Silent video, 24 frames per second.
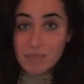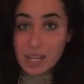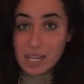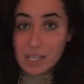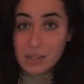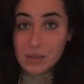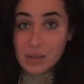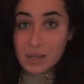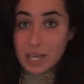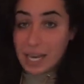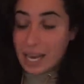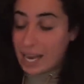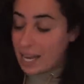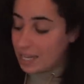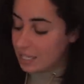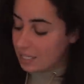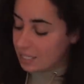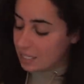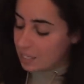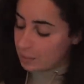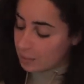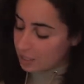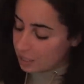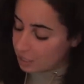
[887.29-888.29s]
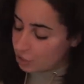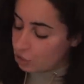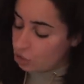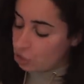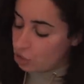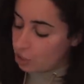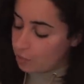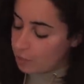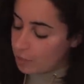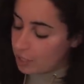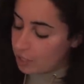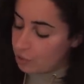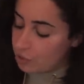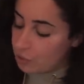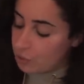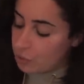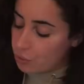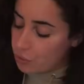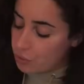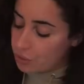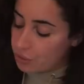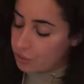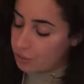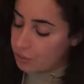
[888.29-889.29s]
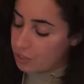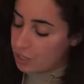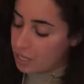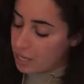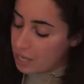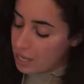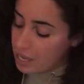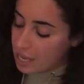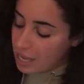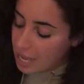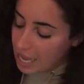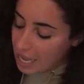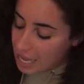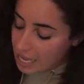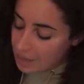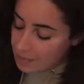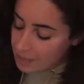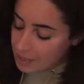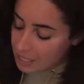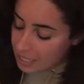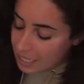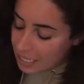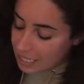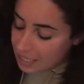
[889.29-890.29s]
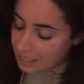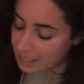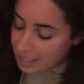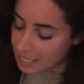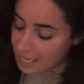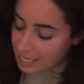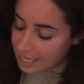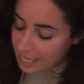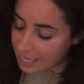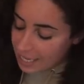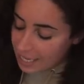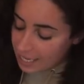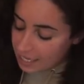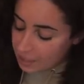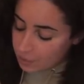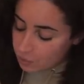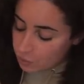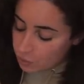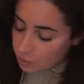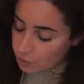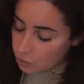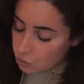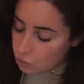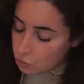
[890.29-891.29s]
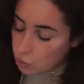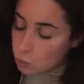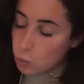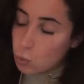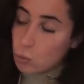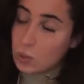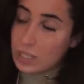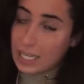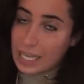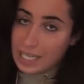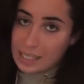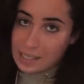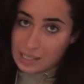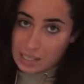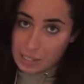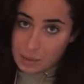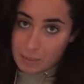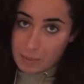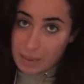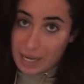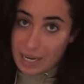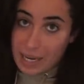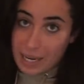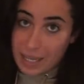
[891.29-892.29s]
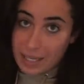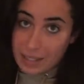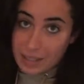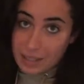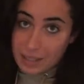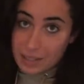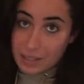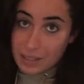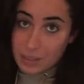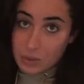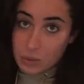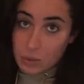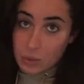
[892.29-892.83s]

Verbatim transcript: Also gerade die mit den Schimmertönen, aber das ist halt eher so eine Zusatzpalette.